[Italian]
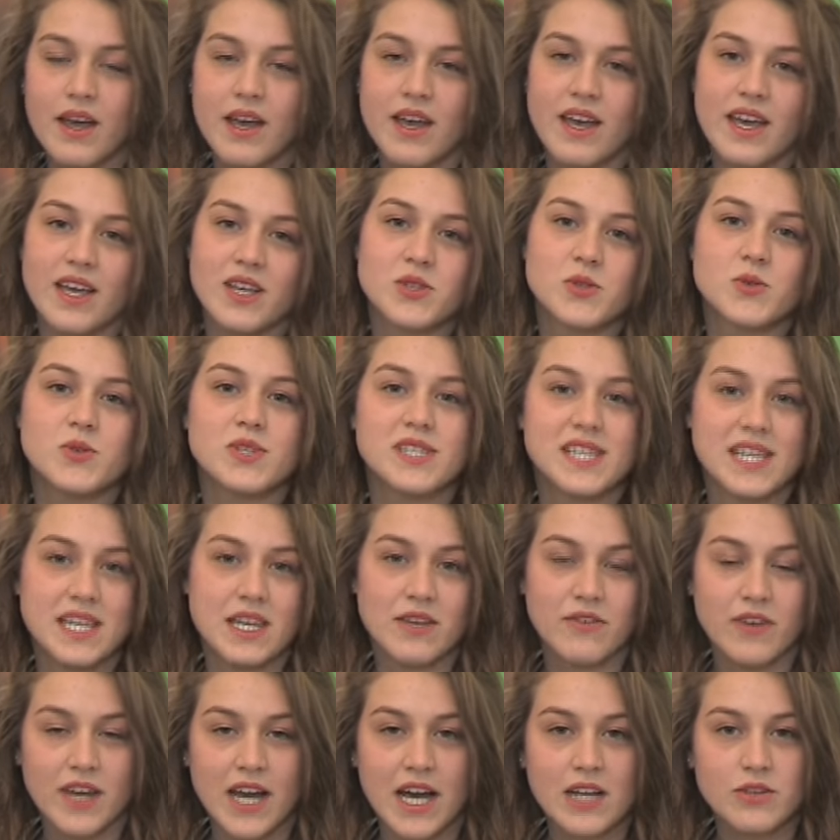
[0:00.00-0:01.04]
eh, sul
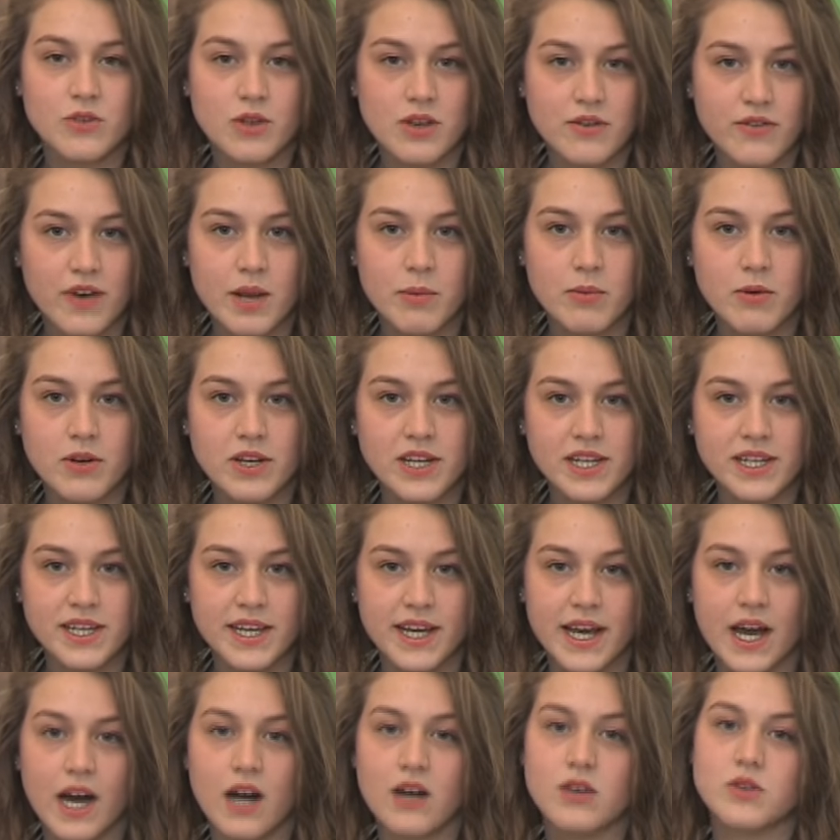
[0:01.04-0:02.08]
significato di fare
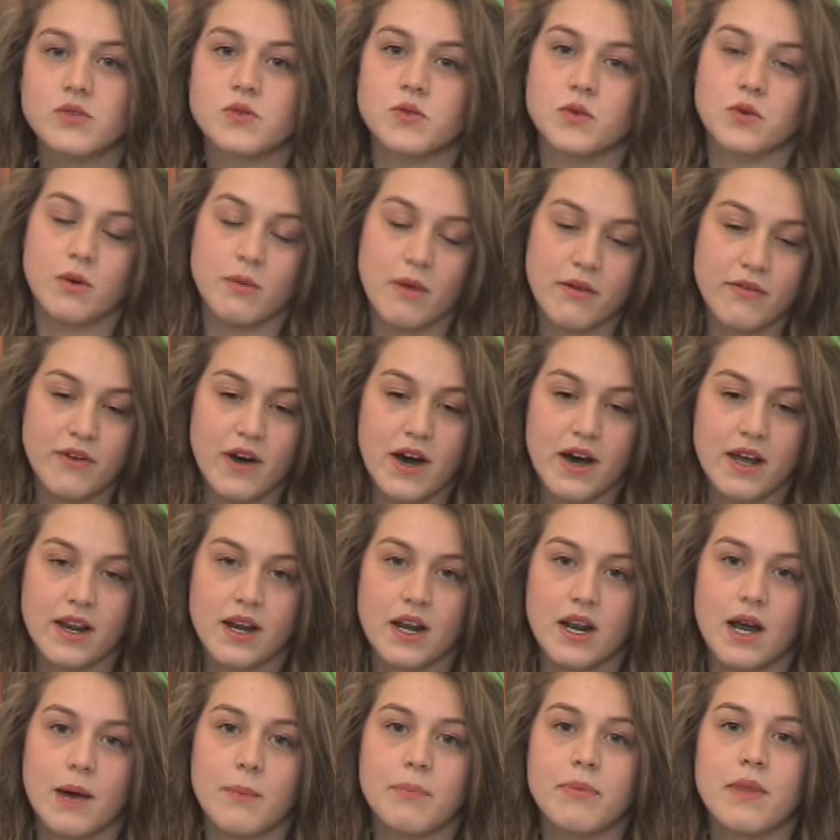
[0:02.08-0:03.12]
politica, su come
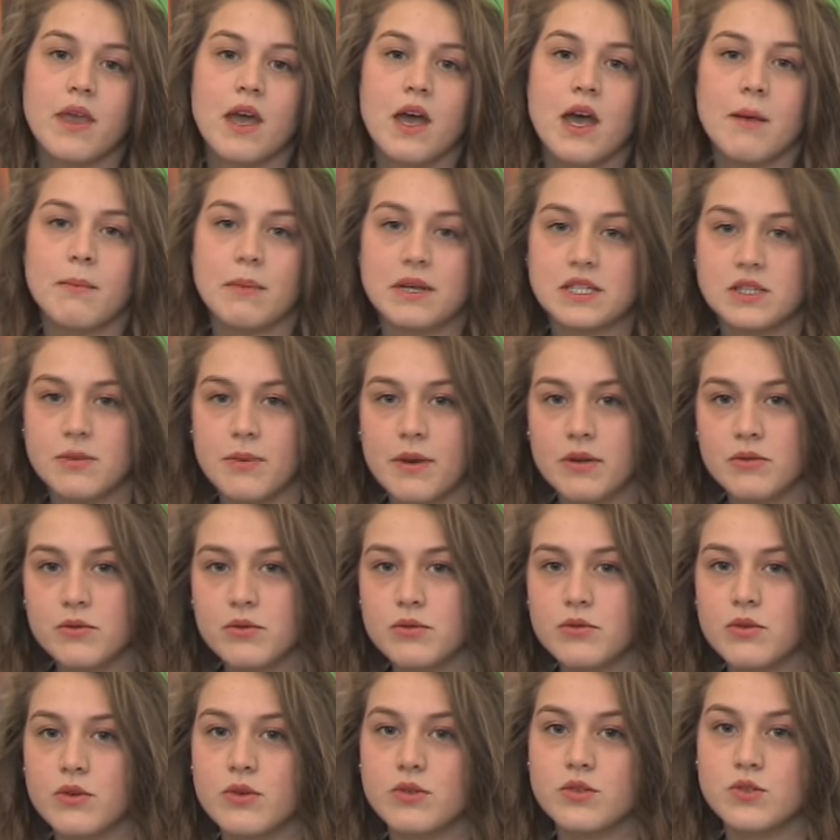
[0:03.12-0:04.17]
farla, ma
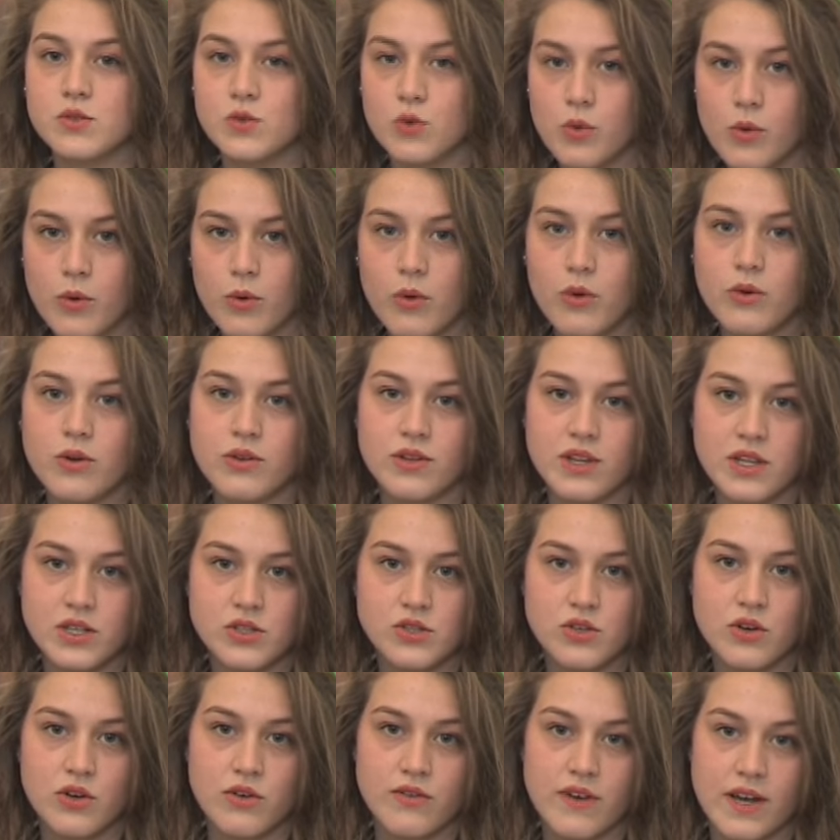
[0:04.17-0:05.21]
soprattutto sul ruolo dei
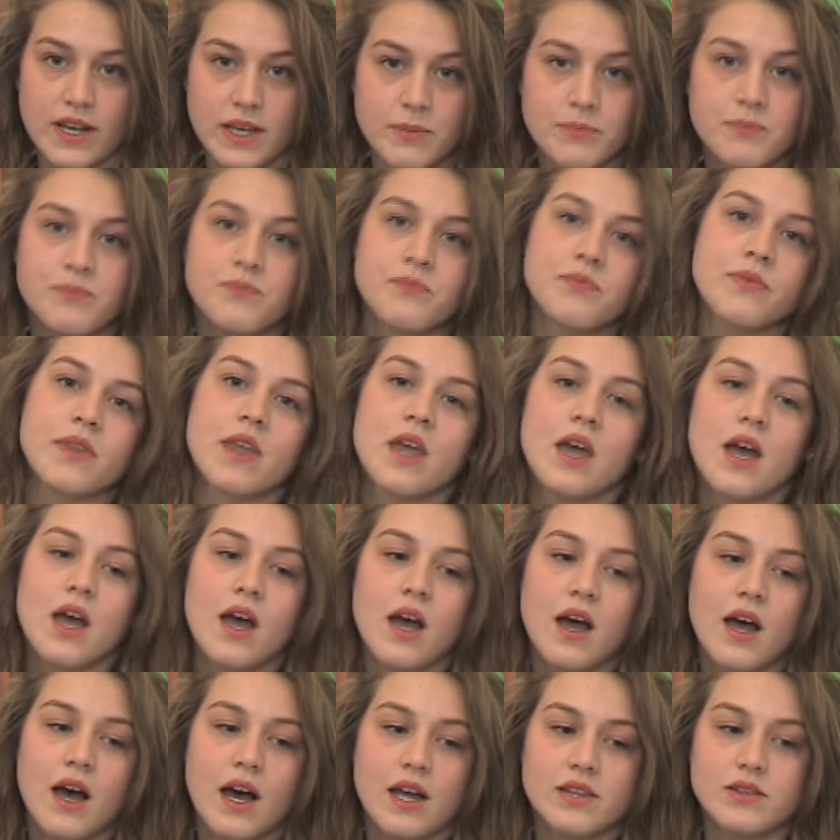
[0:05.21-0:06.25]
giovani
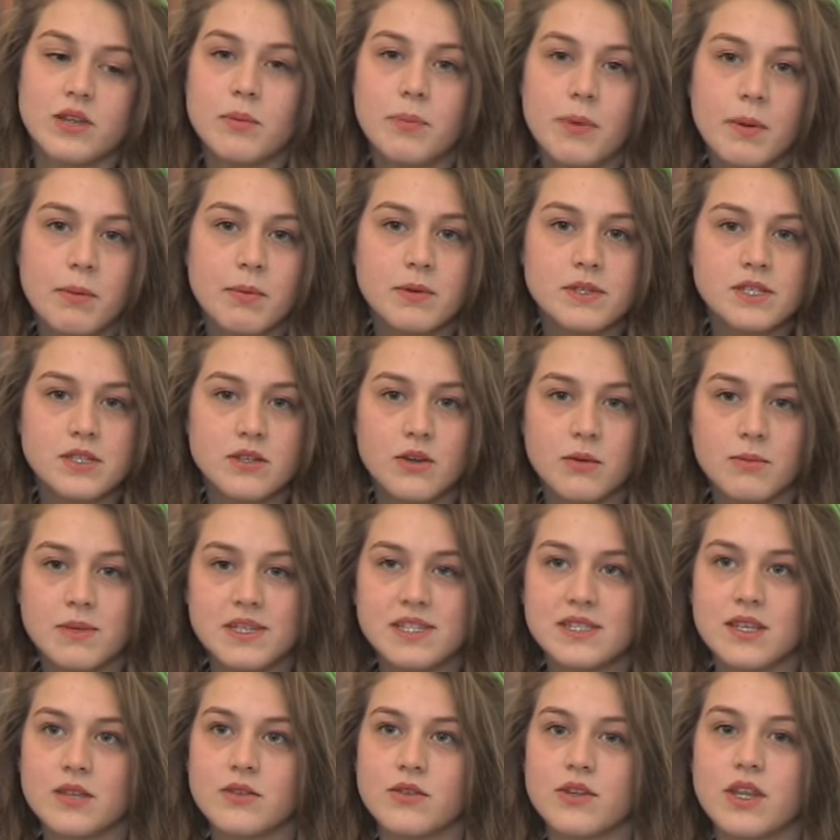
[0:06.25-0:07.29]
a tal proposito mi è
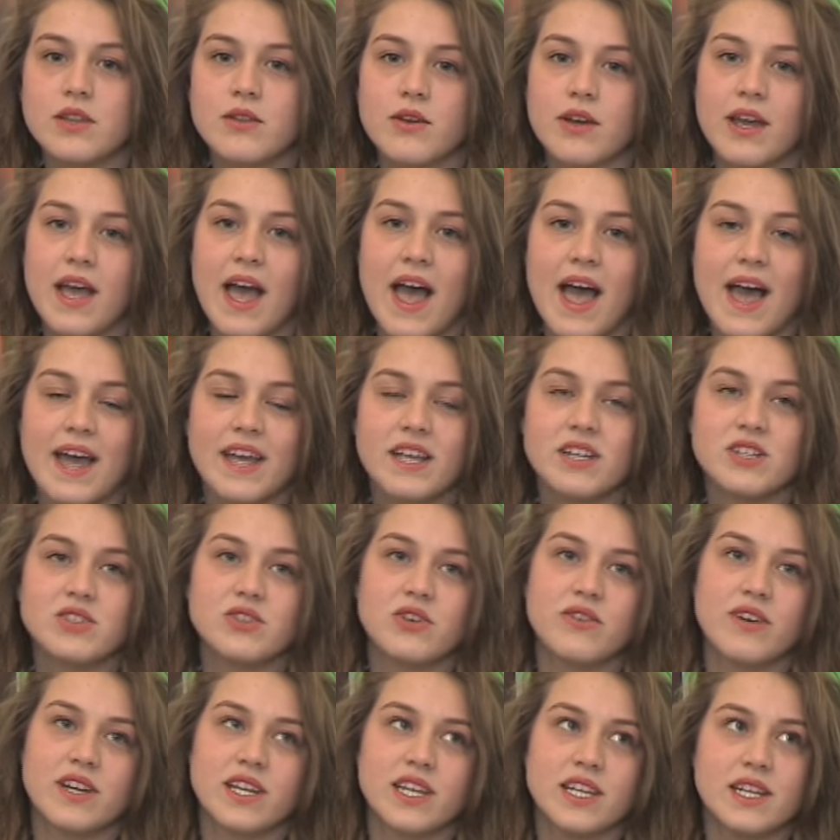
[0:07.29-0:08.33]
stato detto che i
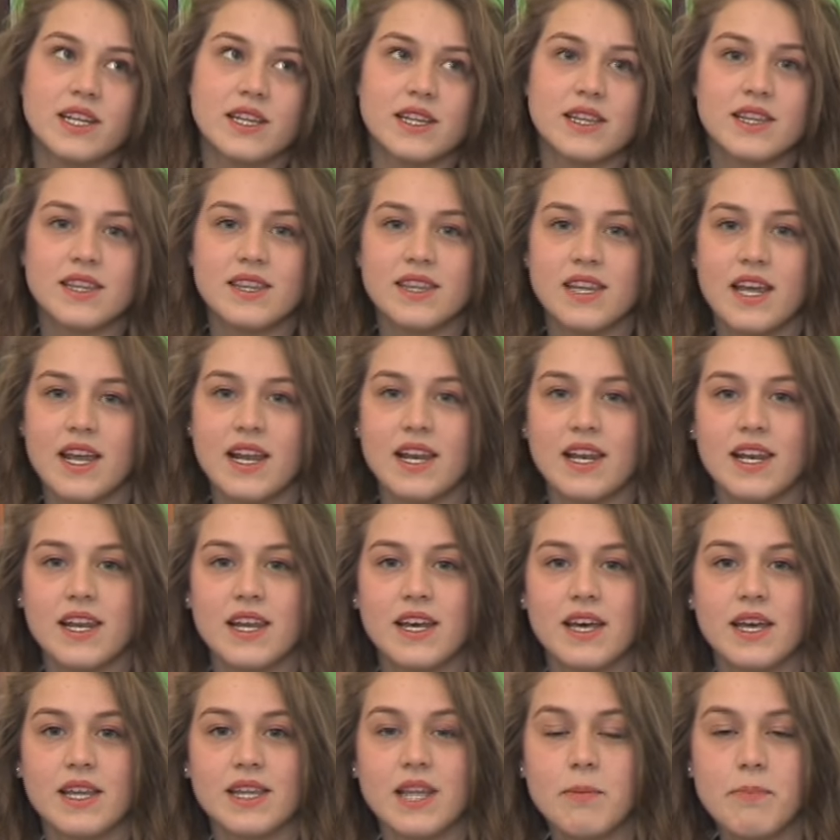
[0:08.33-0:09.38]
giovani
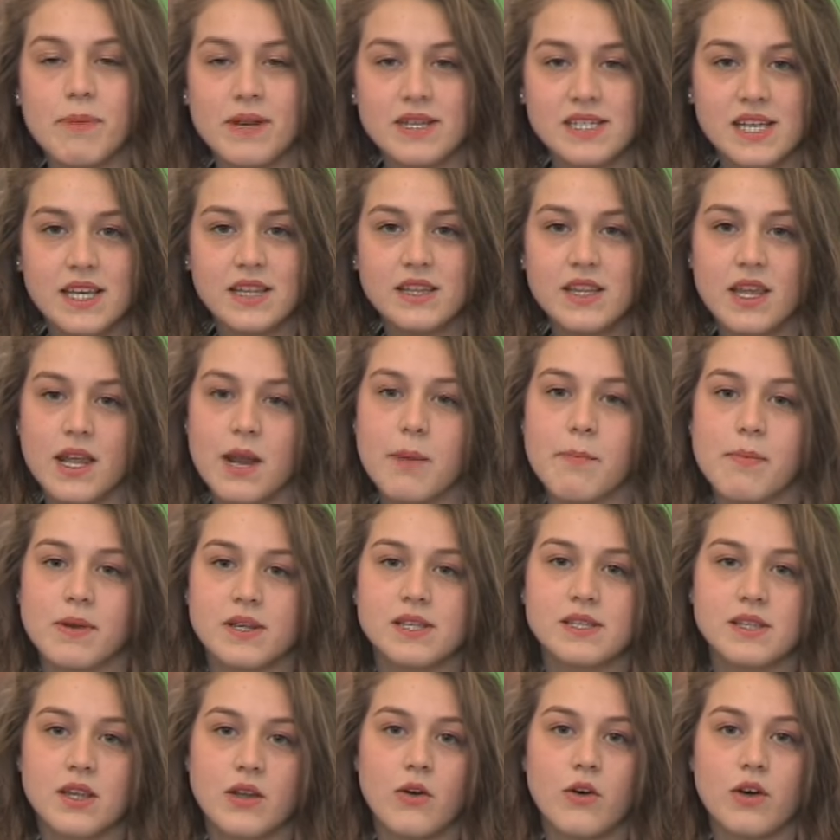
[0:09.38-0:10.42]
nel, nel presente
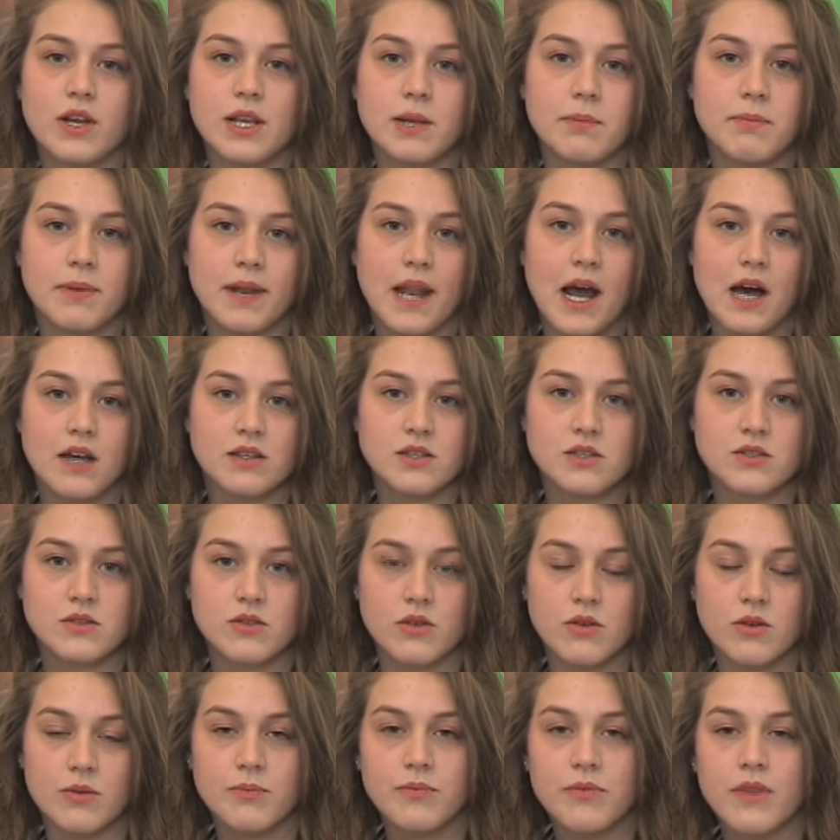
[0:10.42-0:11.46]
rappresentano il
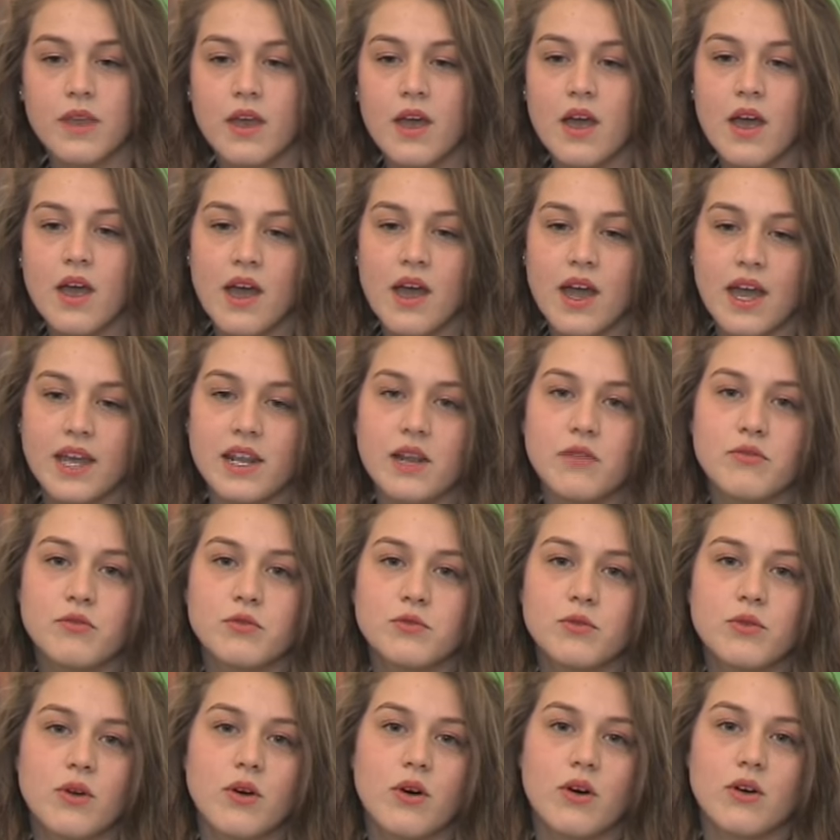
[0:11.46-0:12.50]
pilastro e nel
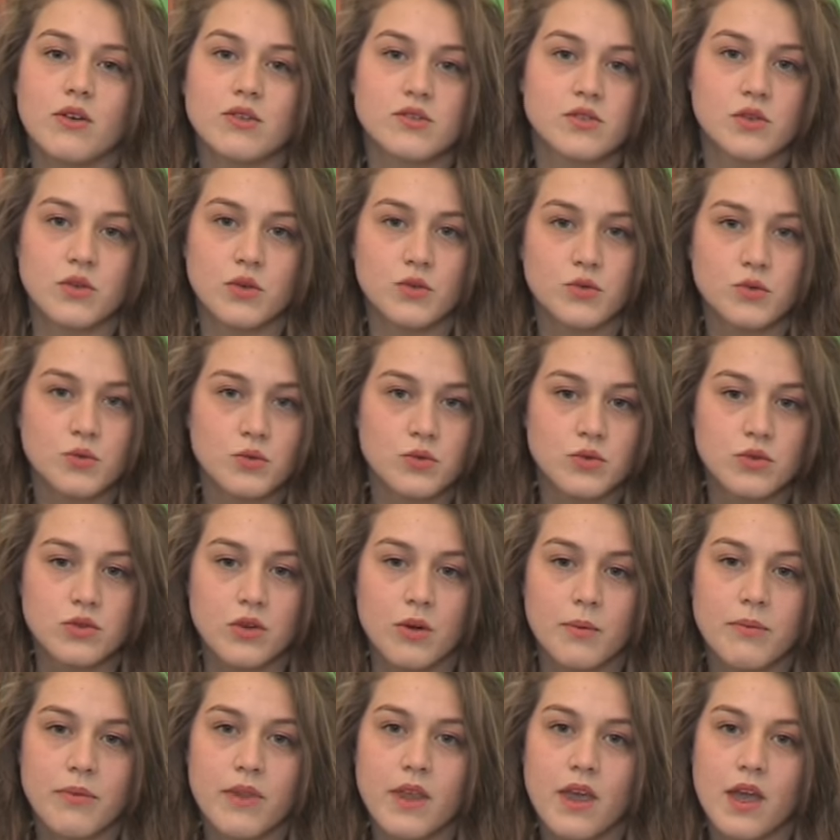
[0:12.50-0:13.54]
futuro sono
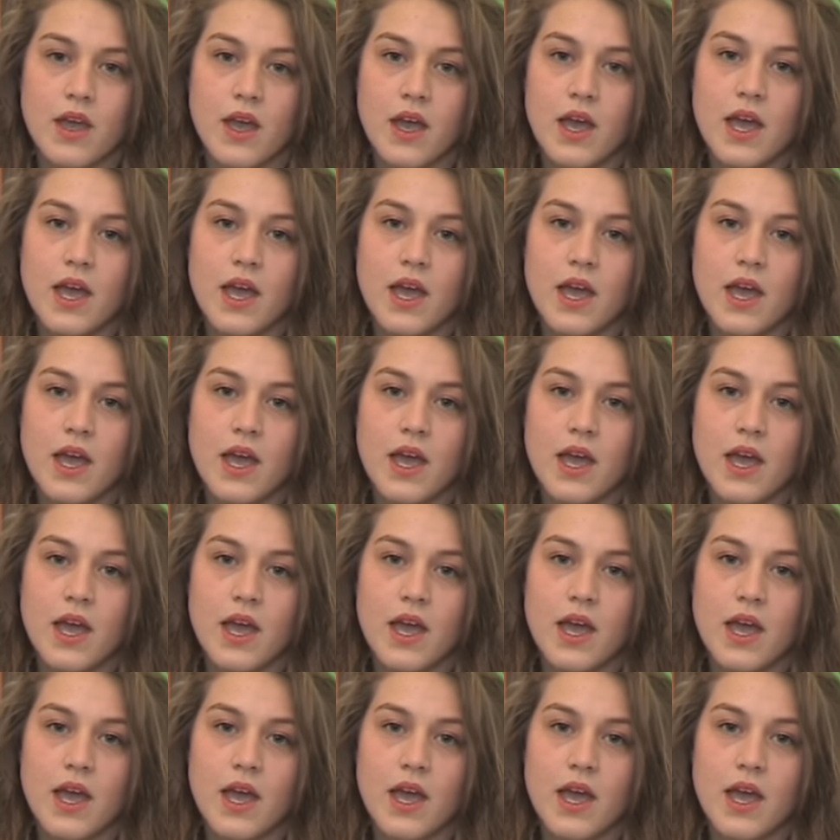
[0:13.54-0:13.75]
tutto.